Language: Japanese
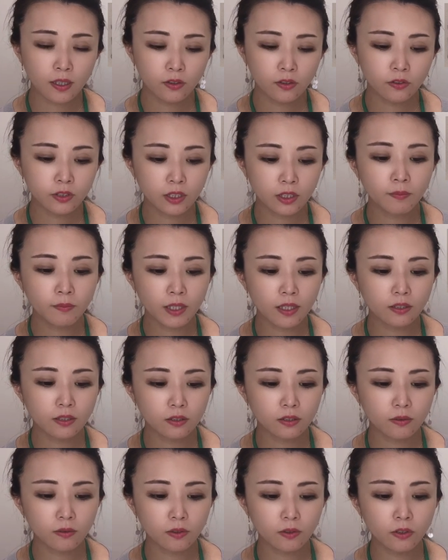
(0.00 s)
どちらもいいで
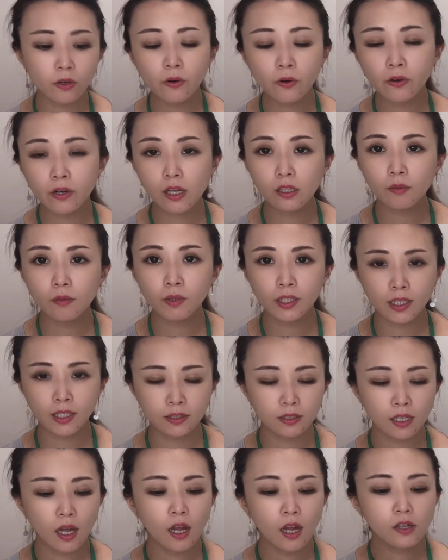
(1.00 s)
す。両方入れてもいいで
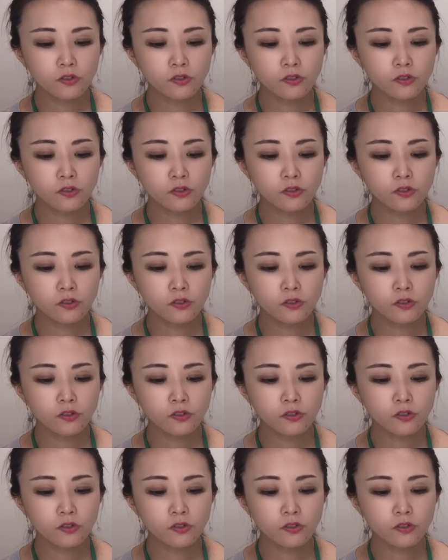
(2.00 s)
す。